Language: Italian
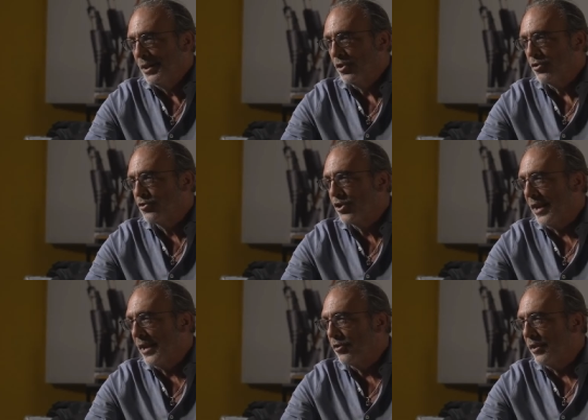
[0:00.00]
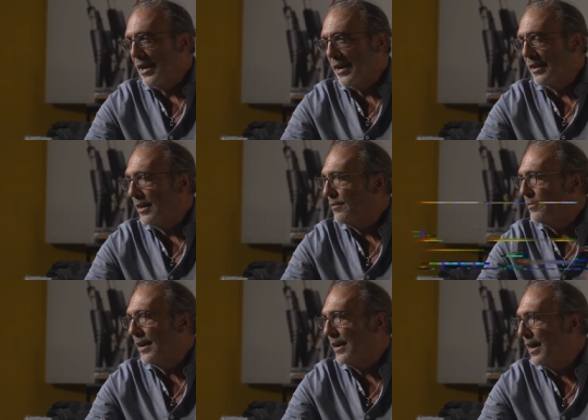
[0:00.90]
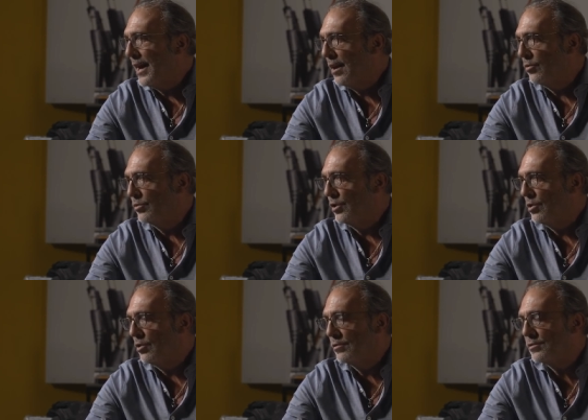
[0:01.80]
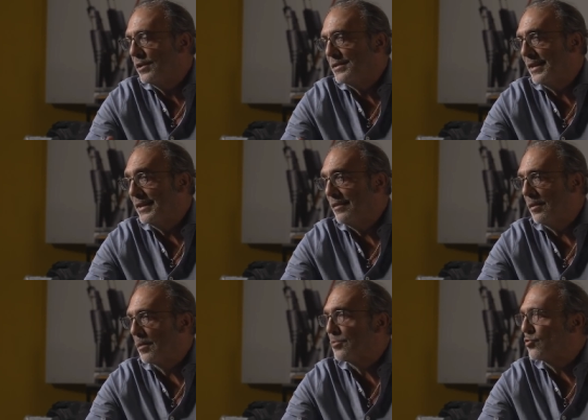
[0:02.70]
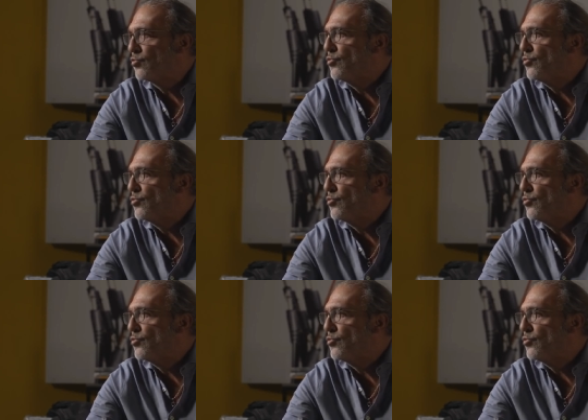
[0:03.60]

non c'erano neanche i file audio, cioè si andava proprio sul